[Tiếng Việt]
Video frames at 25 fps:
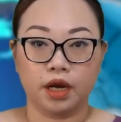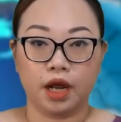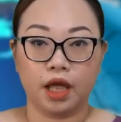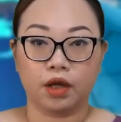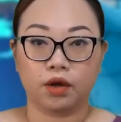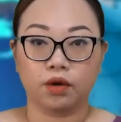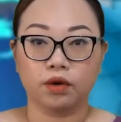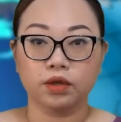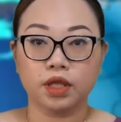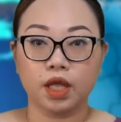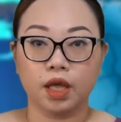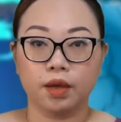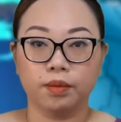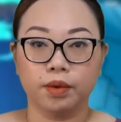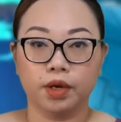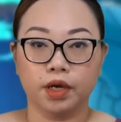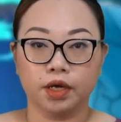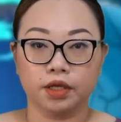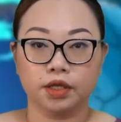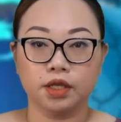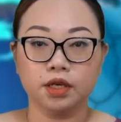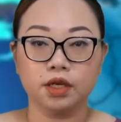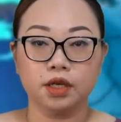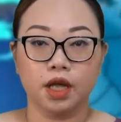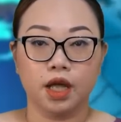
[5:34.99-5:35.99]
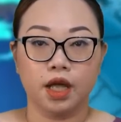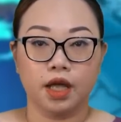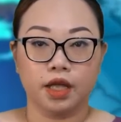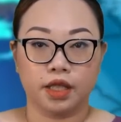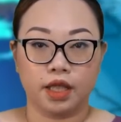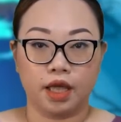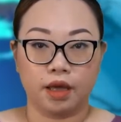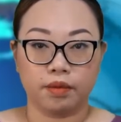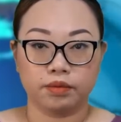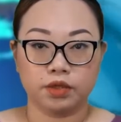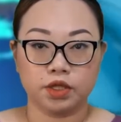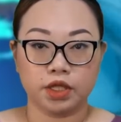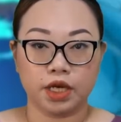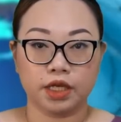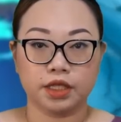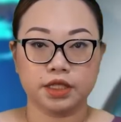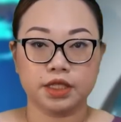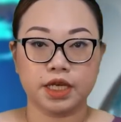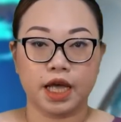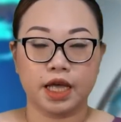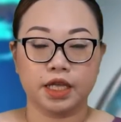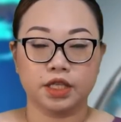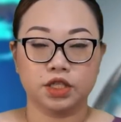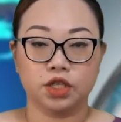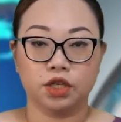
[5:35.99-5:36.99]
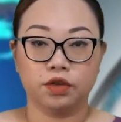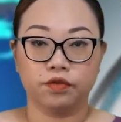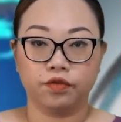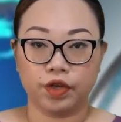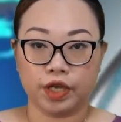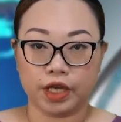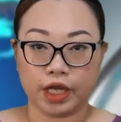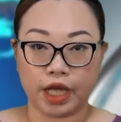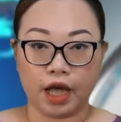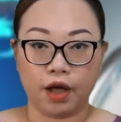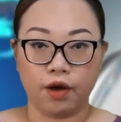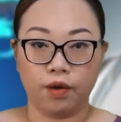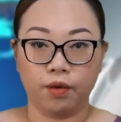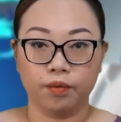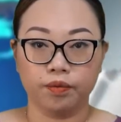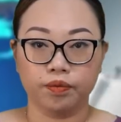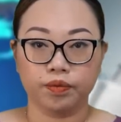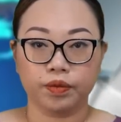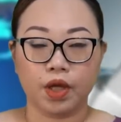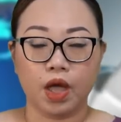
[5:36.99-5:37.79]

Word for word: để có thêm lợi tức nhằm trang trải chi phí cao.